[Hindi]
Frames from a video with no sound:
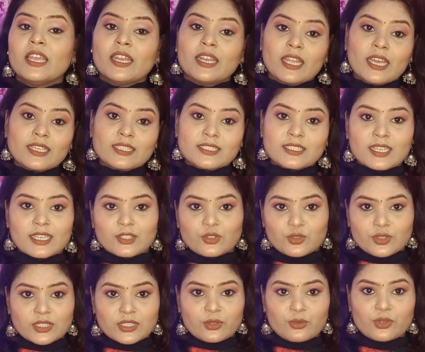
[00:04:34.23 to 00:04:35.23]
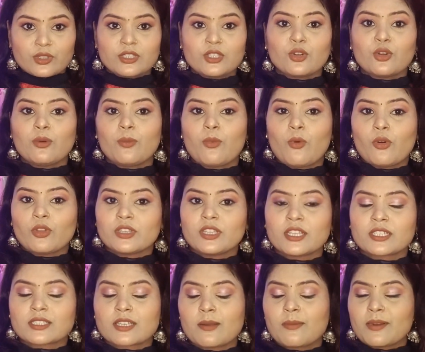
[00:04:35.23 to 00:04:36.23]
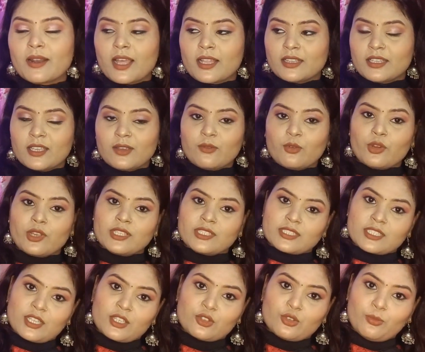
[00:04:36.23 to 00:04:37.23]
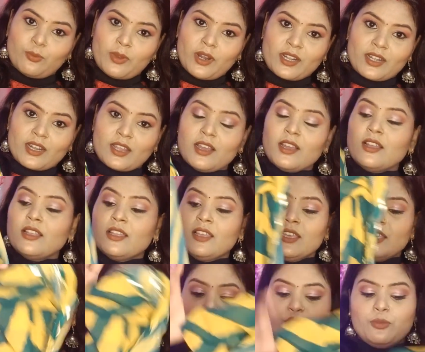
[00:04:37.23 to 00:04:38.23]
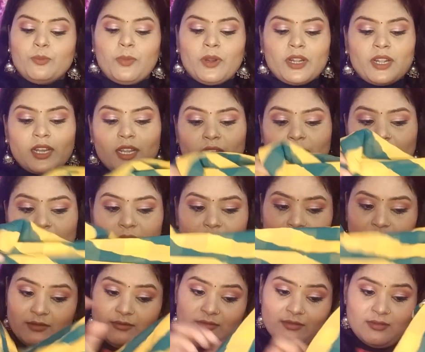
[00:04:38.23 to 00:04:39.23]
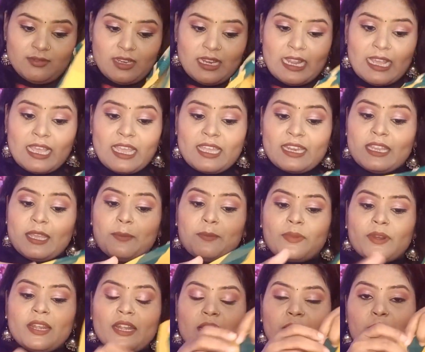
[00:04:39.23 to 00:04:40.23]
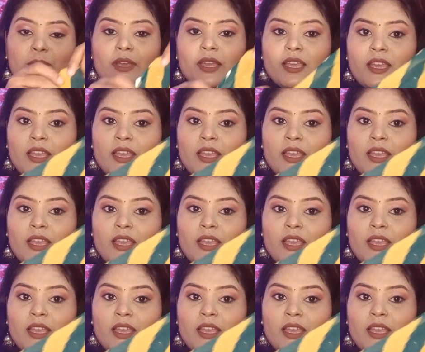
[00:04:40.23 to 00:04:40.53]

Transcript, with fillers: नेक्स्ट है जो इस कुर्ते को बहुत ही अच्छा बनाती है वो है इसका दुपट्टा ये दुपट्टा लहरिया प्रिंट में